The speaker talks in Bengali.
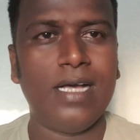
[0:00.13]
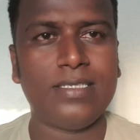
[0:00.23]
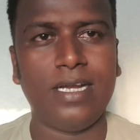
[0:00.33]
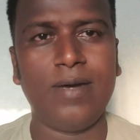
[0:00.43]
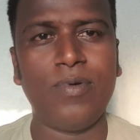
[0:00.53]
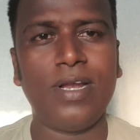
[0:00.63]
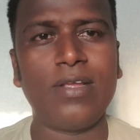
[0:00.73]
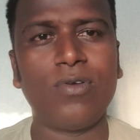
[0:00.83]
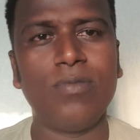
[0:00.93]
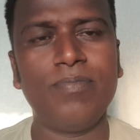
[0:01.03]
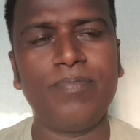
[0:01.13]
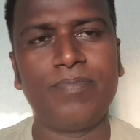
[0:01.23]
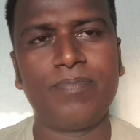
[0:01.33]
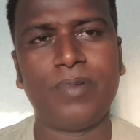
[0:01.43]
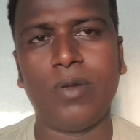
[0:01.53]
আসসালামু আলাইকুম
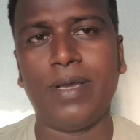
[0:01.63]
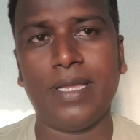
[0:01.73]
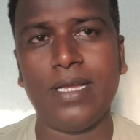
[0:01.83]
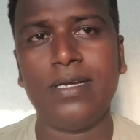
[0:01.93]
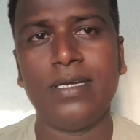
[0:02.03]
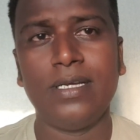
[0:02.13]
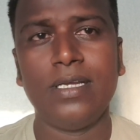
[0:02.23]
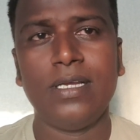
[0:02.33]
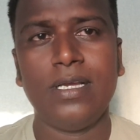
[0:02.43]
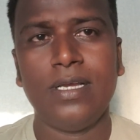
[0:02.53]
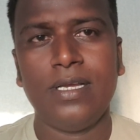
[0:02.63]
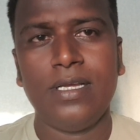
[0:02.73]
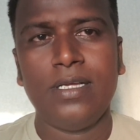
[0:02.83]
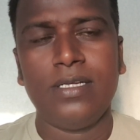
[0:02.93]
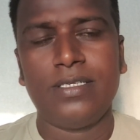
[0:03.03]
প্রিয় ভাইয়েরা
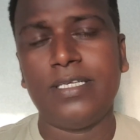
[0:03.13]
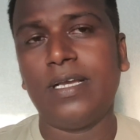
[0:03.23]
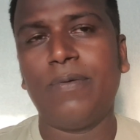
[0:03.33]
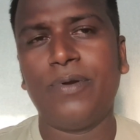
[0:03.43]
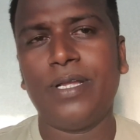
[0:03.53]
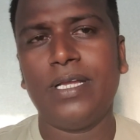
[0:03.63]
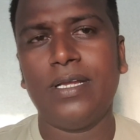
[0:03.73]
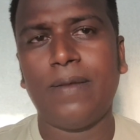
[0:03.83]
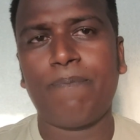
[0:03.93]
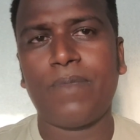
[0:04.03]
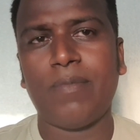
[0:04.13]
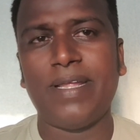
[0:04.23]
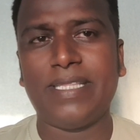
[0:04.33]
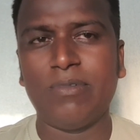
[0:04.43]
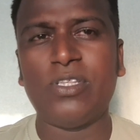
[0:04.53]
সিঙ্গাপুরে আমরা
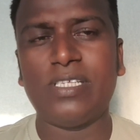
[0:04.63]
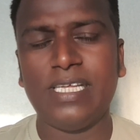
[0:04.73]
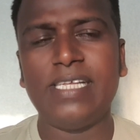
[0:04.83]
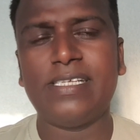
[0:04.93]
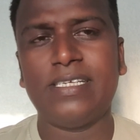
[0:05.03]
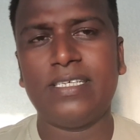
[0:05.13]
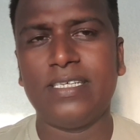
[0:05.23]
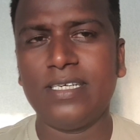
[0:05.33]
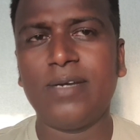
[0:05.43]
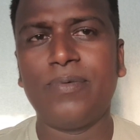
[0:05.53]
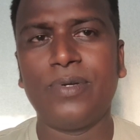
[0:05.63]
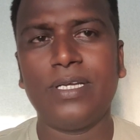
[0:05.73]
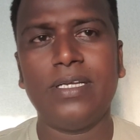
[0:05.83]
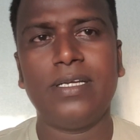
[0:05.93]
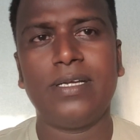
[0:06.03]
ইতিমধ্যে জেনেছি যে সিঙ্গাপুরে
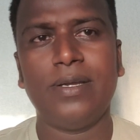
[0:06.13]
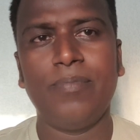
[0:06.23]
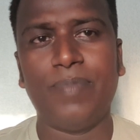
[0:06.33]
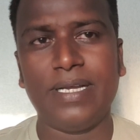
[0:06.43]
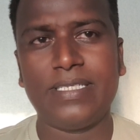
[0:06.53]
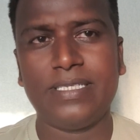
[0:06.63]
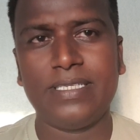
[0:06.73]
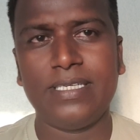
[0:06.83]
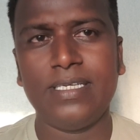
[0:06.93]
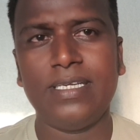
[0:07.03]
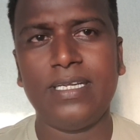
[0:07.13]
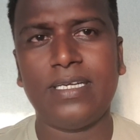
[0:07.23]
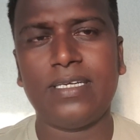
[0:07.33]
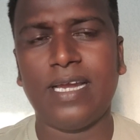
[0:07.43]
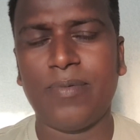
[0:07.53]

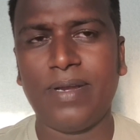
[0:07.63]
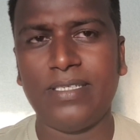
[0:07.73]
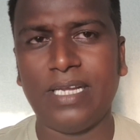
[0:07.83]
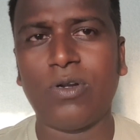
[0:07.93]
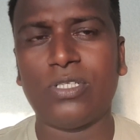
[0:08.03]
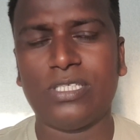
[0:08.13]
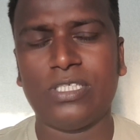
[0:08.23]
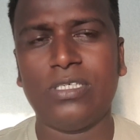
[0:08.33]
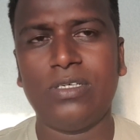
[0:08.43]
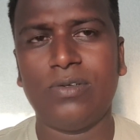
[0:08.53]
একটা ট্রাভেল চালু করতেছে